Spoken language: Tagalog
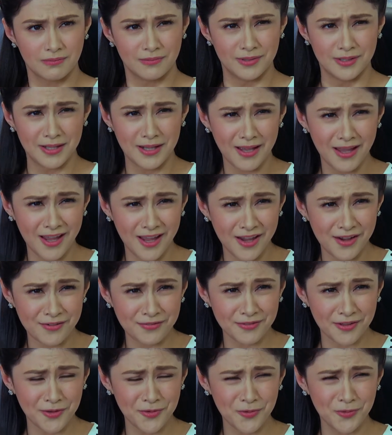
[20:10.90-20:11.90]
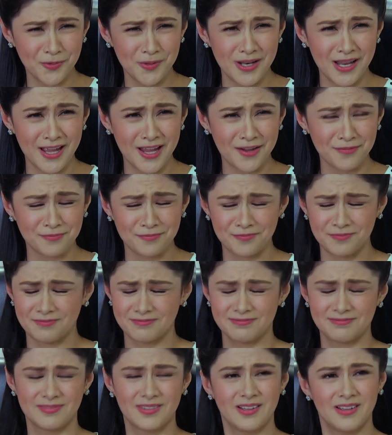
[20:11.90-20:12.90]
Left? Anong left?
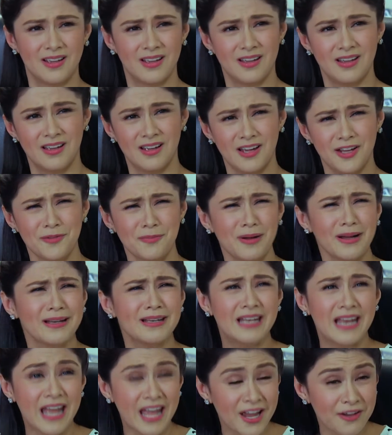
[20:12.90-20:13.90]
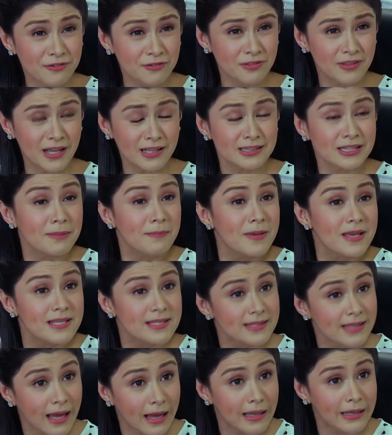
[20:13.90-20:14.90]
Ano bang left?
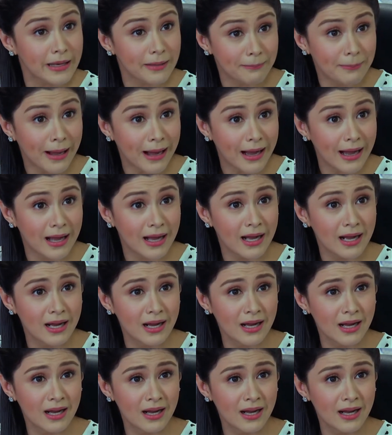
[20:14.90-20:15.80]
Aktivista ka na ba?